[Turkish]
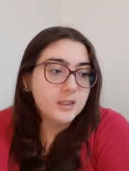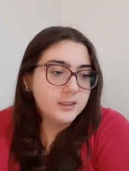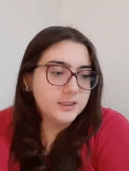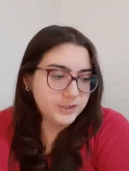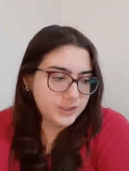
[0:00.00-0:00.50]

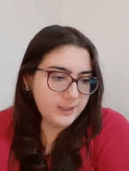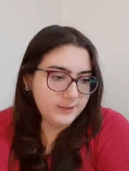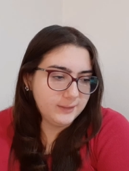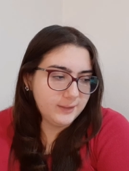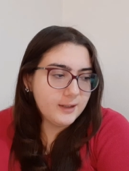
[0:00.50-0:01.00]

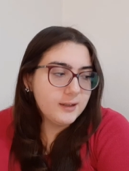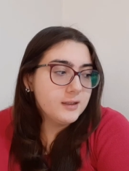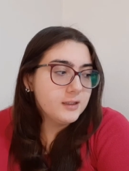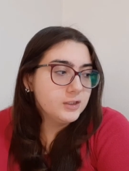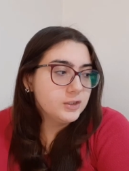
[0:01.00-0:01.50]
İnşallah
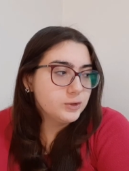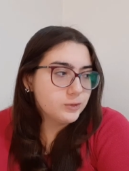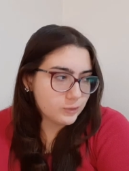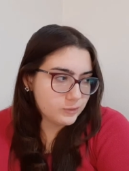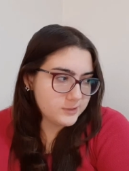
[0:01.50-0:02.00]

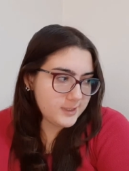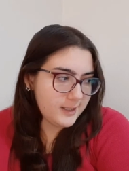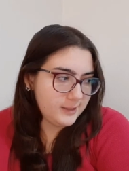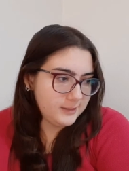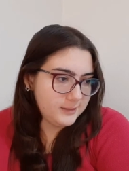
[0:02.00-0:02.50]
çok
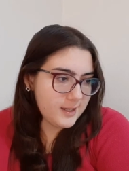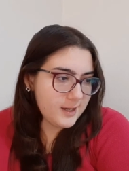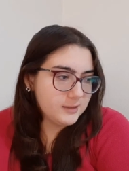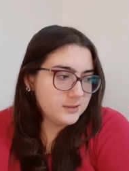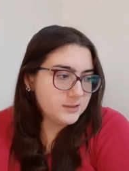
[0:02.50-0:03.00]
güzel
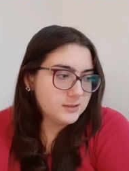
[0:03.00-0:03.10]
gider.